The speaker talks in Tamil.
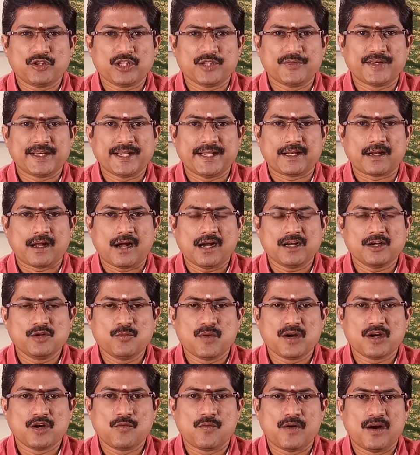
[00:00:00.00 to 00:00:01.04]
பொறுத்தவரை
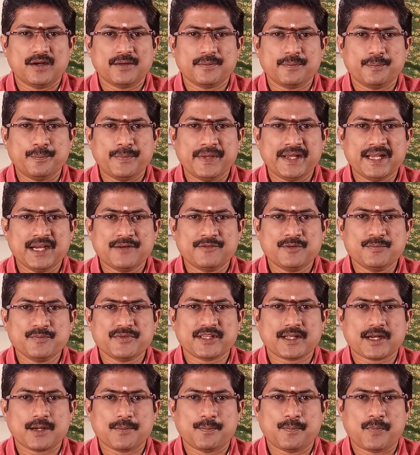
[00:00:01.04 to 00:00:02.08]
ராகு பகவான்
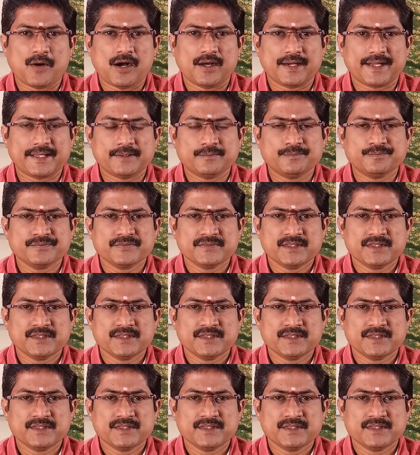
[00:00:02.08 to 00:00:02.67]
மிகவும் சிறப்பான